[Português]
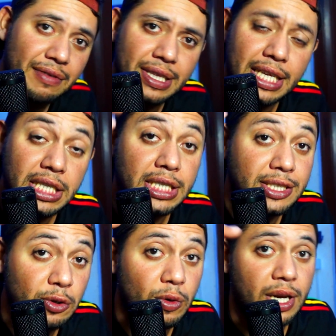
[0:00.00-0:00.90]
deixa
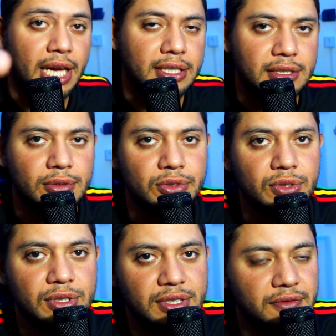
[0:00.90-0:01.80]
seu like se gostou
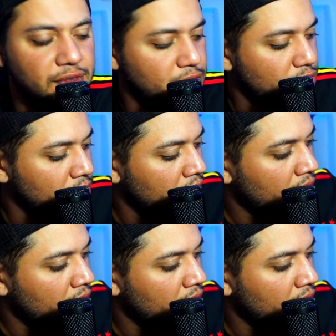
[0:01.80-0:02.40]
desse vídeo.